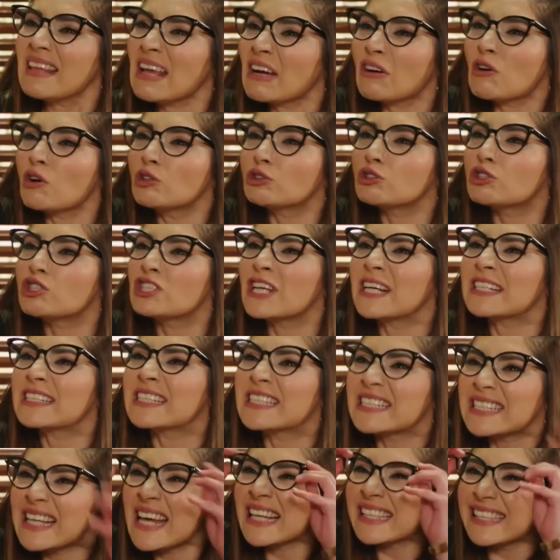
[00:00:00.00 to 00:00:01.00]
Ne
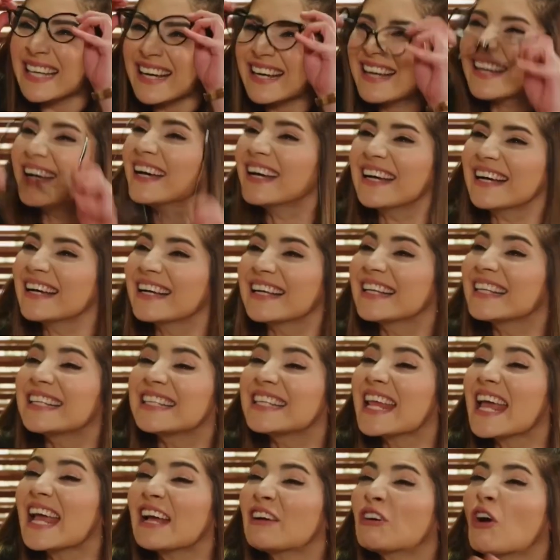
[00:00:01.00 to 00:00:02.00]
konuşacaksın sen ya ha?
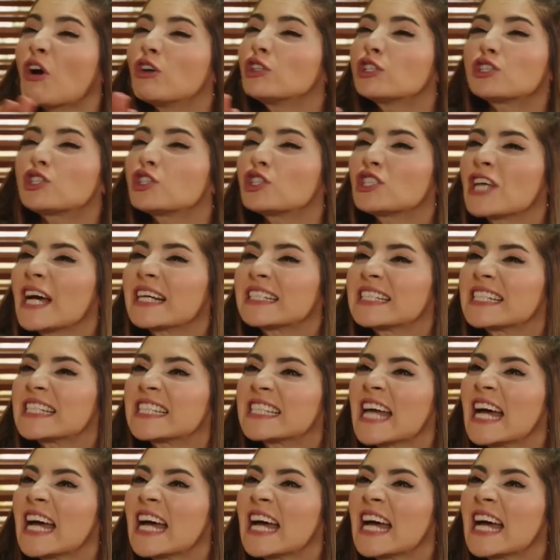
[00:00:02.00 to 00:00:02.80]
Ne konuşacaksın